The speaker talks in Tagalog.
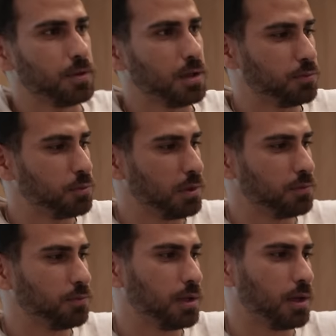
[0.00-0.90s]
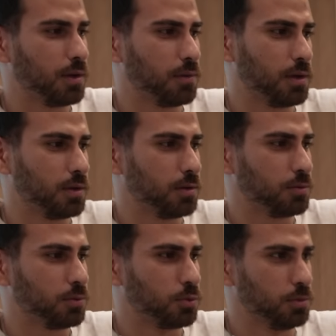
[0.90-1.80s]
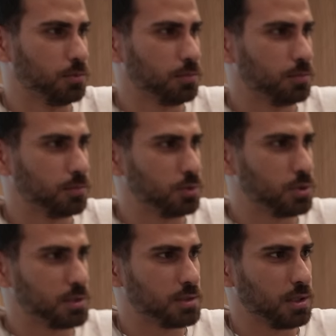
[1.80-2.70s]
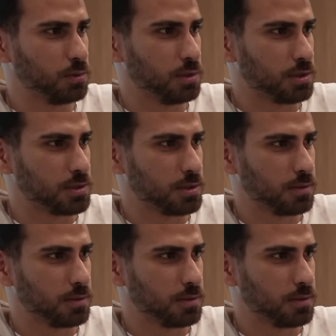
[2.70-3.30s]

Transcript: If you want, we have a room. You can stay with us.